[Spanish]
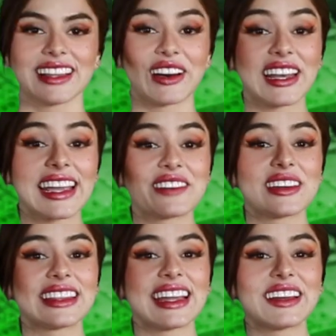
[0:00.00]
¡Hola,
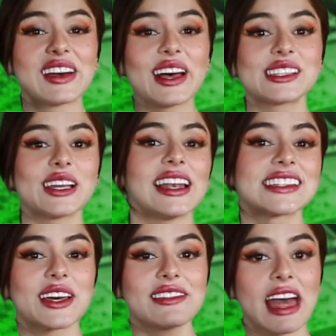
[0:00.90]

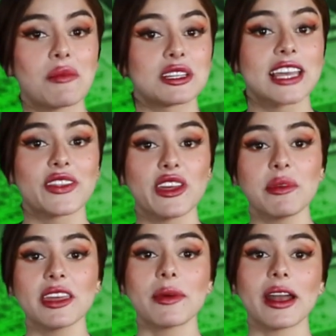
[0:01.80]
les contamos que todo
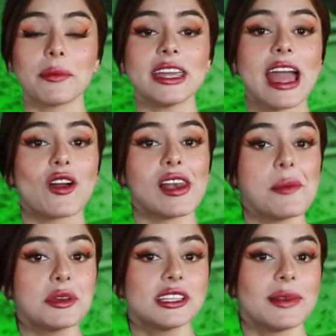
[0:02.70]
iba de maravilla con
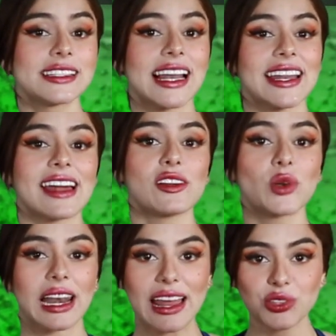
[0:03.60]
la posible salida de
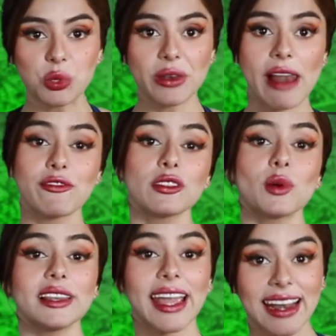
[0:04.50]
Uriel Antuna al
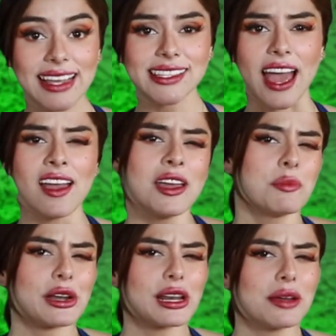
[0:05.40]
fútbol de Grecia,
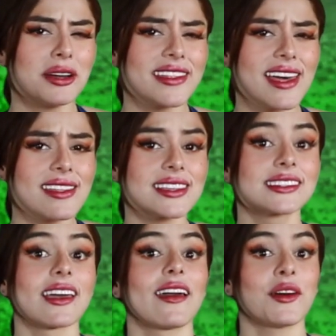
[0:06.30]
pero la verdad
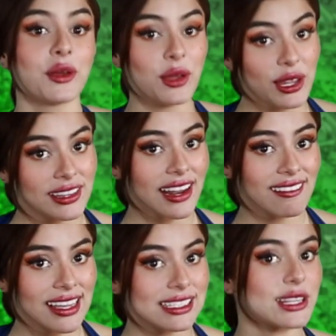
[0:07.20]
es que otra
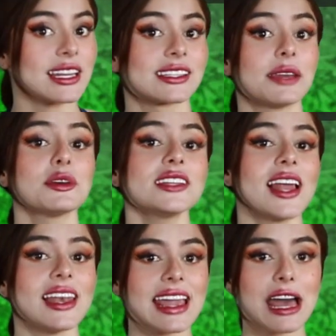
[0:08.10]
vez los directivos de
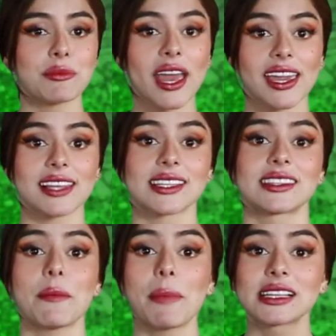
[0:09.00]
la Liga MX
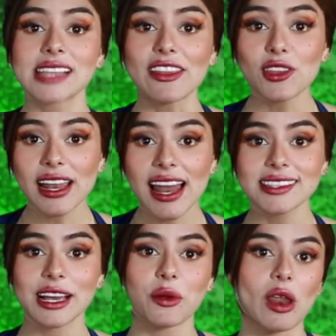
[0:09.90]
están pasando de
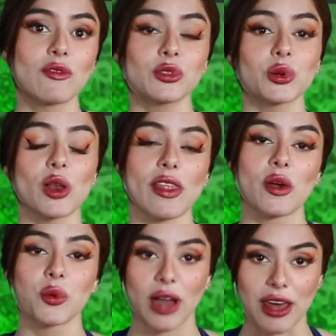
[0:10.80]
lanza con el futuro
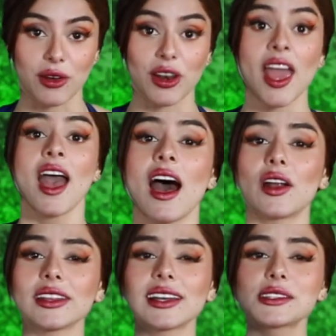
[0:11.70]
de un jugador.
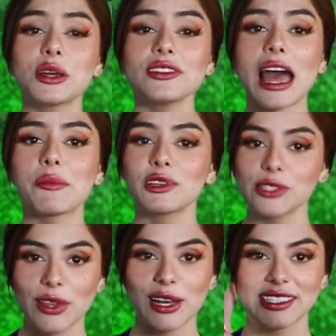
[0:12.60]
Ahorita les contamos
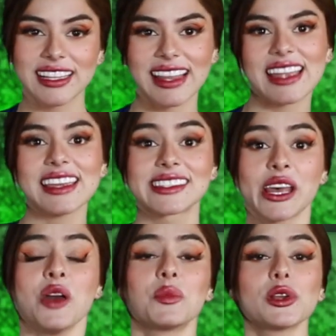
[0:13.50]
todos los detalles.
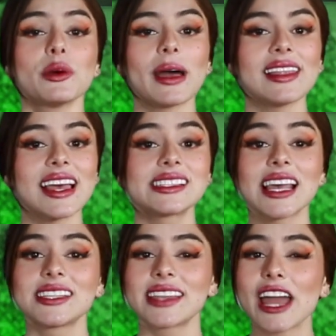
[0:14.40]
Bruno Valdés
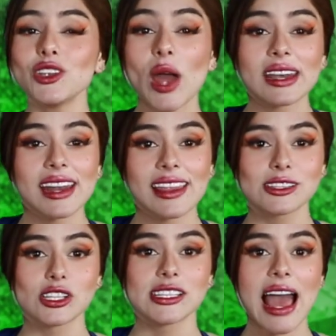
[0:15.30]
se estalló en
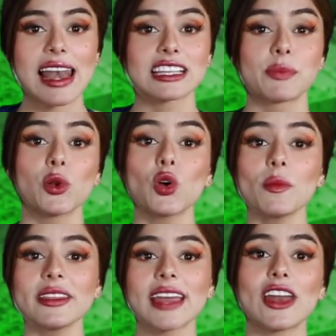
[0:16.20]
redes sociales por un
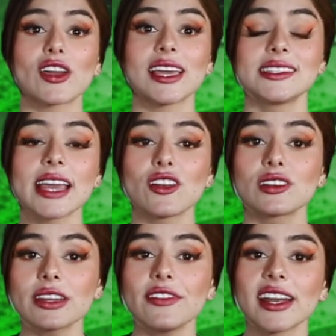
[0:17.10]
comentario que
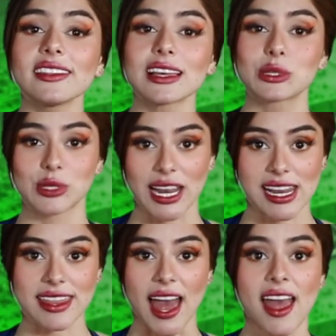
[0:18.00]
hicieron referente a su
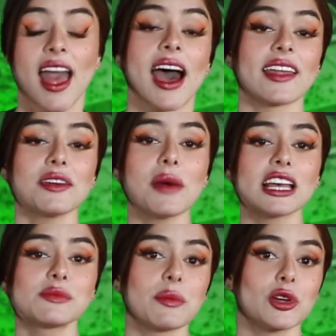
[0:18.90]
salida.
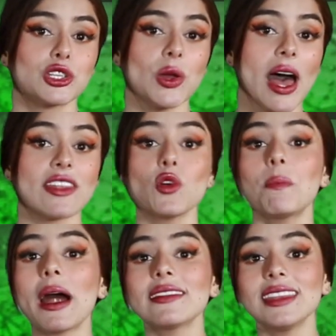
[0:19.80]
Además, Memo Ochoa dio
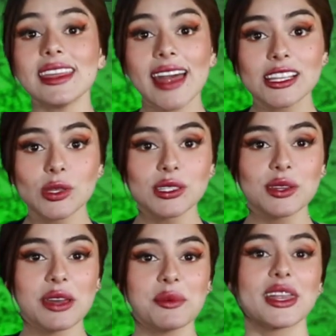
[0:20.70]
un partidazo en
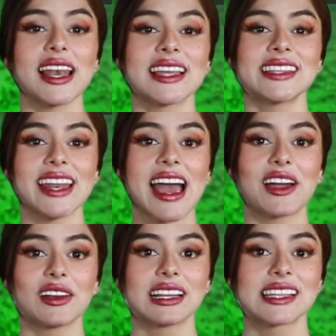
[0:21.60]
su debut en la Serie
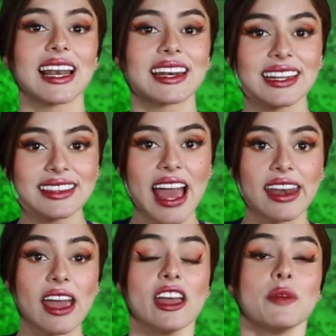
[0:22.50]
A con el
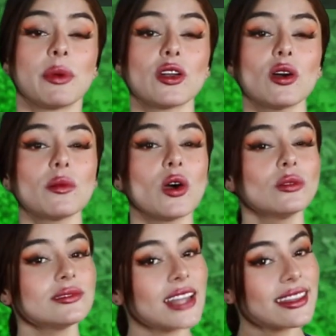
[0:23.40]
Salernitana, pero hubo
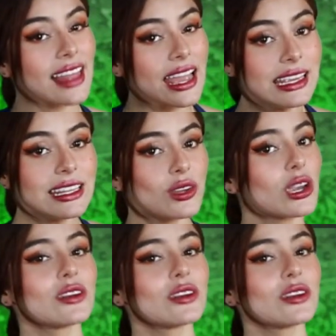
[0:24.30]
un detallito